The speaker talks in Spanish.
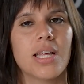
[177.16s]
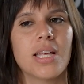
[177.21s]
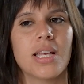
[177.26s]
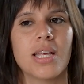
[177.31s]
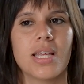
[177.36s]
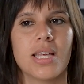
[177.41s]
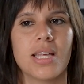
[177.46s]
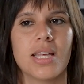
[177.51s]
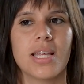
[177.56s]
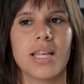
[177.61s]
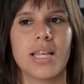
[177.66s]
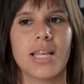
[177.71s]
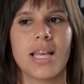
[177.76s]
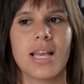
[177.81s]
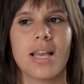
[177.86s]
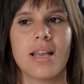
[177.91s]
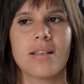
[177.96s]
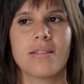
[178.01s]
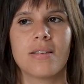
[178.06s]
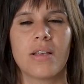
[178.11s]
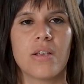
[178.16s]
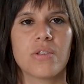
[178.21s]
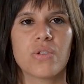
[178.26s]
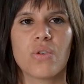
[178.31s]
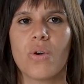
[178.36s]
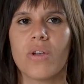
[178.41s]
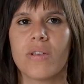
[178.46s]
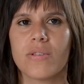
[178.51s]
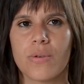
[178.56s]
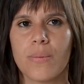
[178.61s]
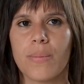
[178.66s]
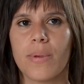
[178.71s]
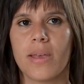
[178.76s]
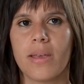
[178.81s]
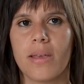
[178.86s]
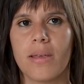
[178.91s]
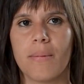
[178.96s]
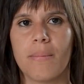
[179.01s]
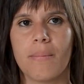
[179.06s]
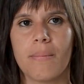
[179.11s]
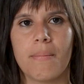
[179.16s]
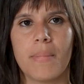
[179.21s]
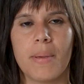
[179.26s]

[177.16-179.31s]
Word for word: Eh, así que eso, eso me,